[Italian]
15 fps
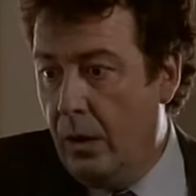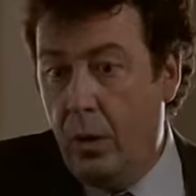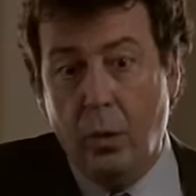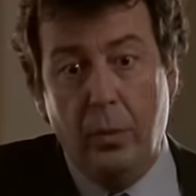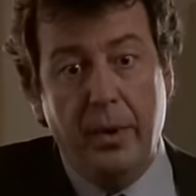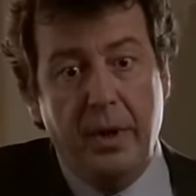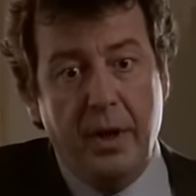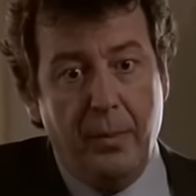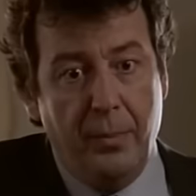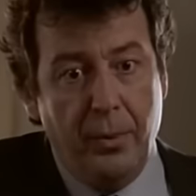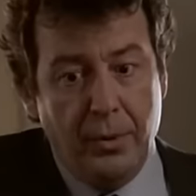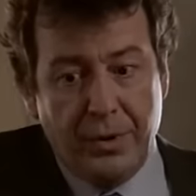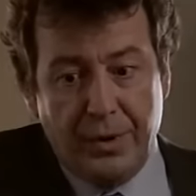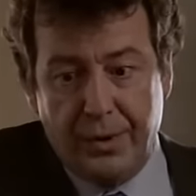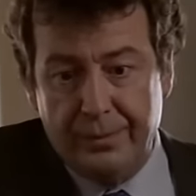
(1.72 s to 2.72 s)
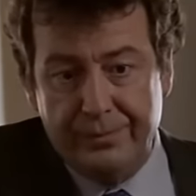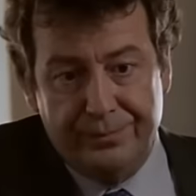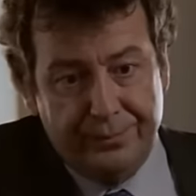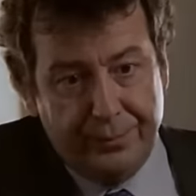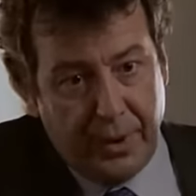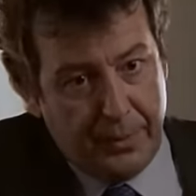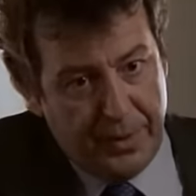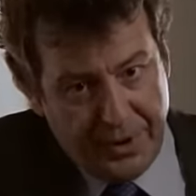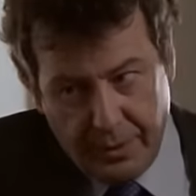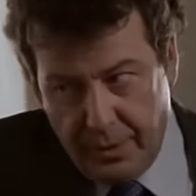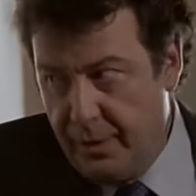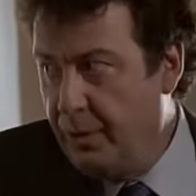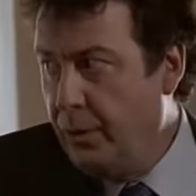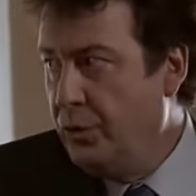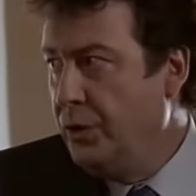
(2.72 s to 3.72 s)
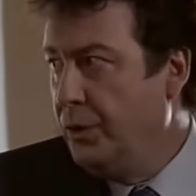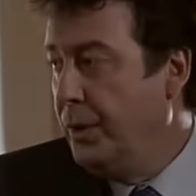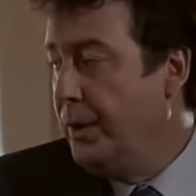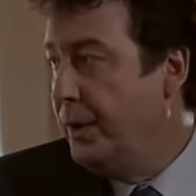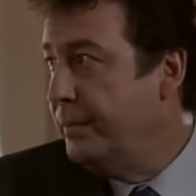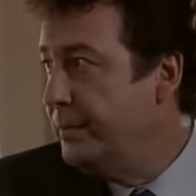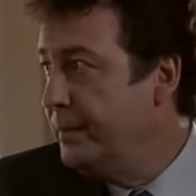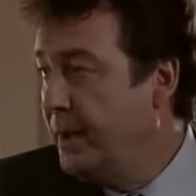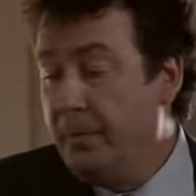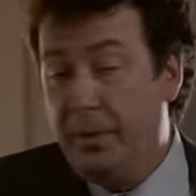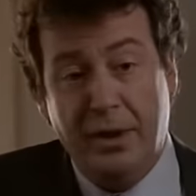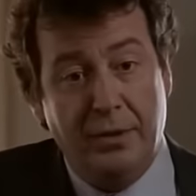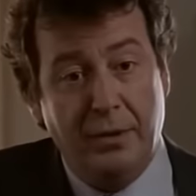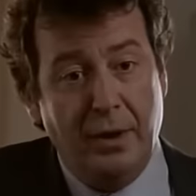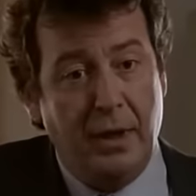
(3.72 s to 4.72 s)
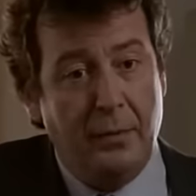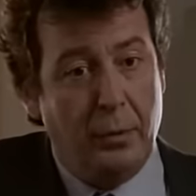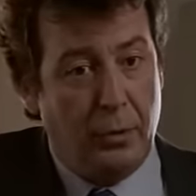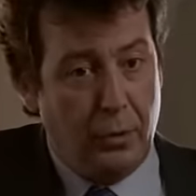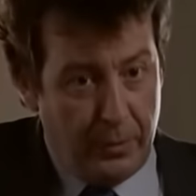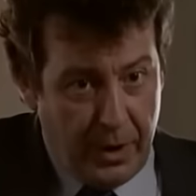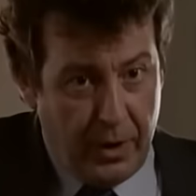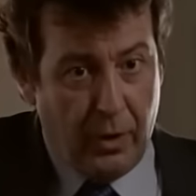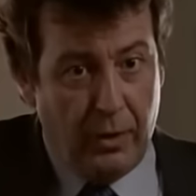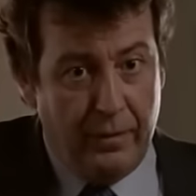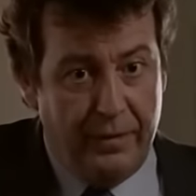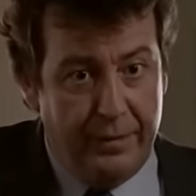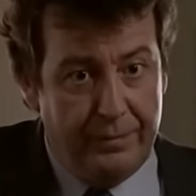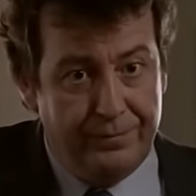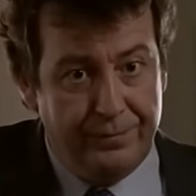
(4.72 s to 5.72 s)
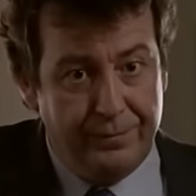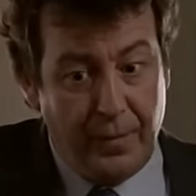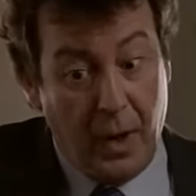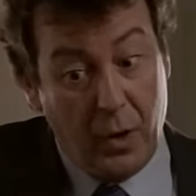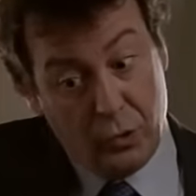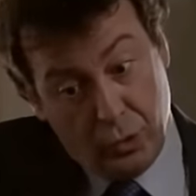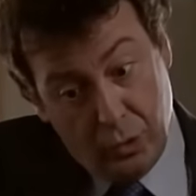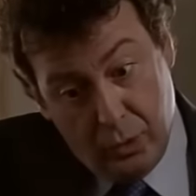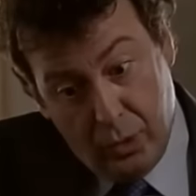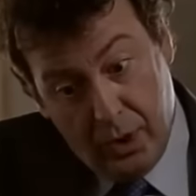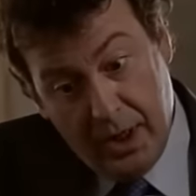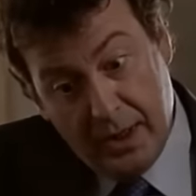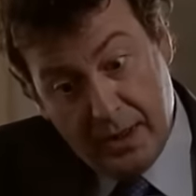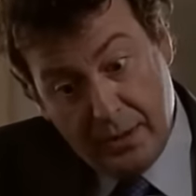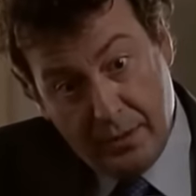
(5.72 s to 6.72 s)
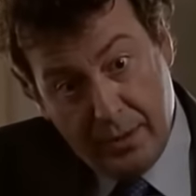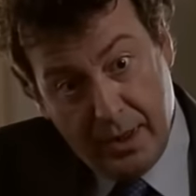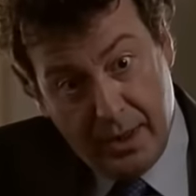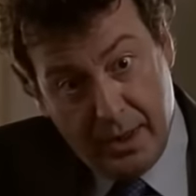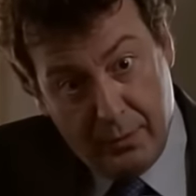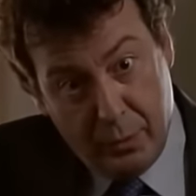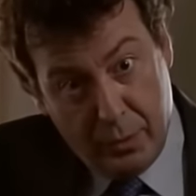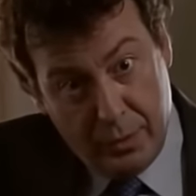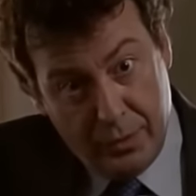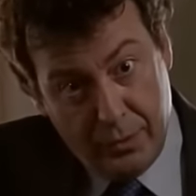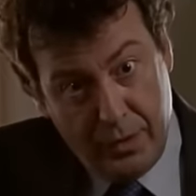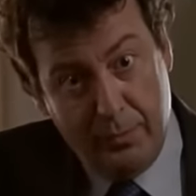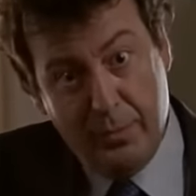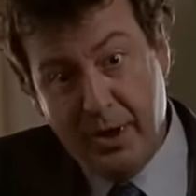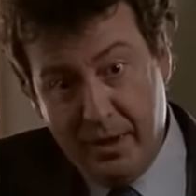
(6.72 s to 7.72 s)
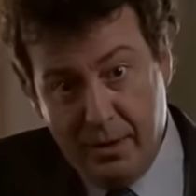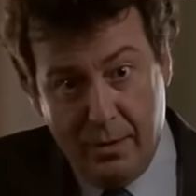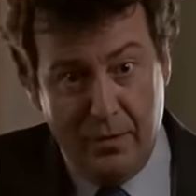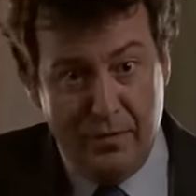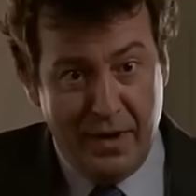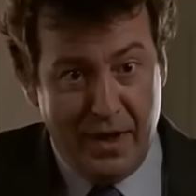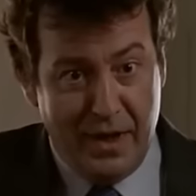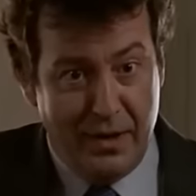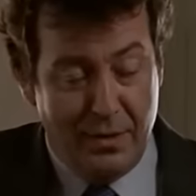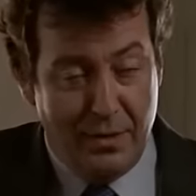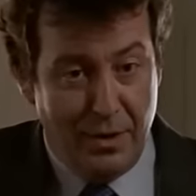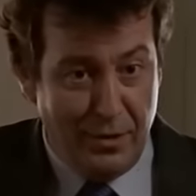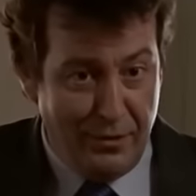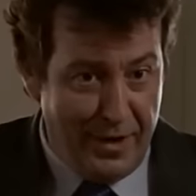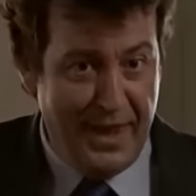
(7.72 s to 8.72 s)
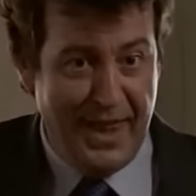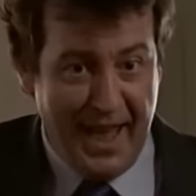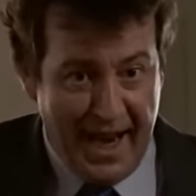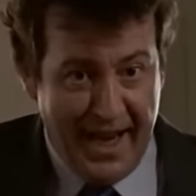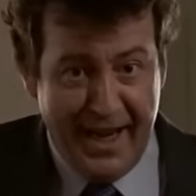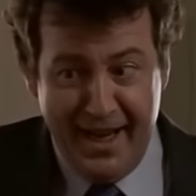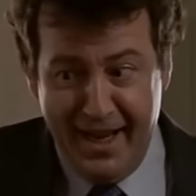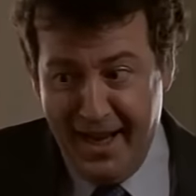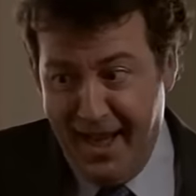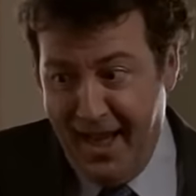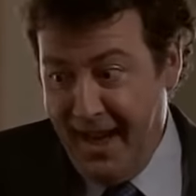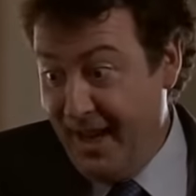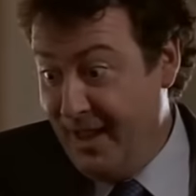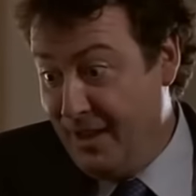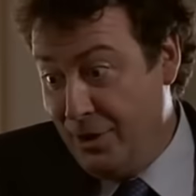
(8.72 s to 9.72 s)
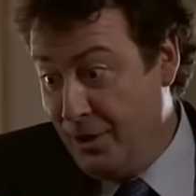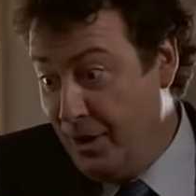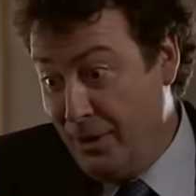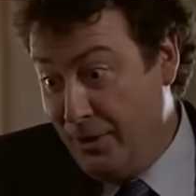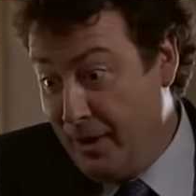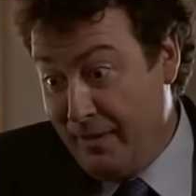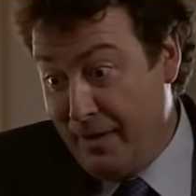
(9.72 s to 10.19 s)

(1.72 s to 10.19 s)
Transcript: Documenti a posto, permesso di soggiorno, libretto di lavoro come golf. Solo che il datore di lavoro sul libretto è un vecchietto di 90 anni che dice di non